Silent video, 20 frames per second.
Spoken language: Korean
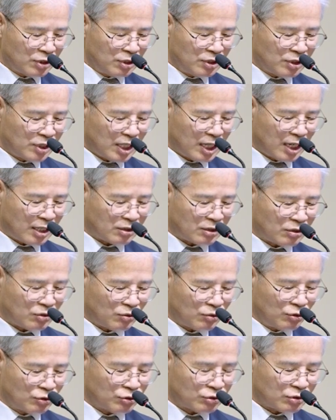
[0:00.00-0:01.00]
넓게 하여
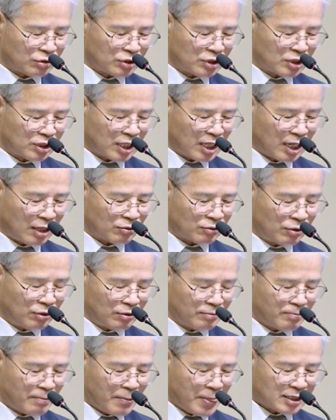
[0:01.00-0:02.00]
옷수를 크게
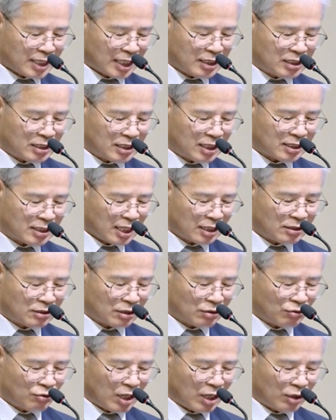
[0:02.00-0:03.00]
하고 잔치의
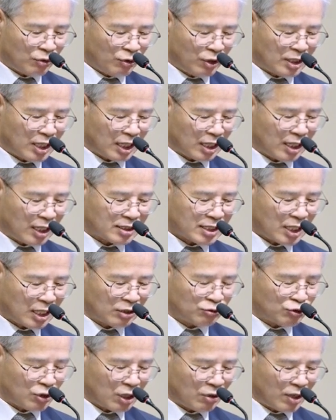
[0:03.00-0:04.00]
상석과 회당의
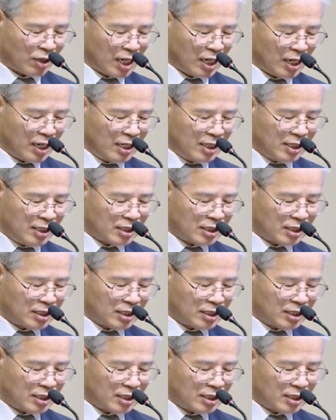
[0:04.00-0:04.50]
상좌와